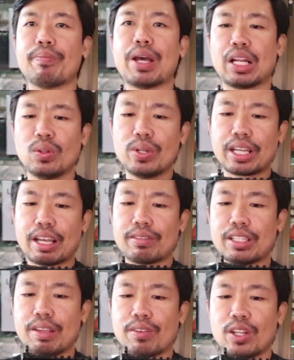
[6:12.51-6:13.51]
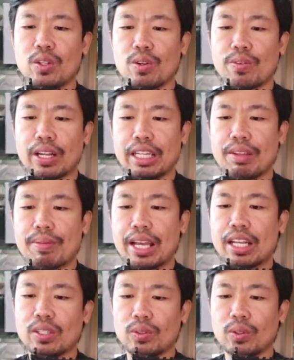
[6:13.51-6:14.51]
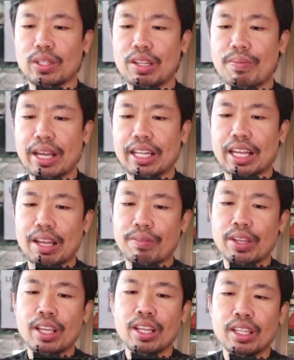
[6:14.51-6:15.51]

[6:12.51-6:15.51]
บางรุ่นนะครับเซฟก็จะอยู่ฝั่งนี้บ้างอยู่ตรงนี้บ้างนะครับ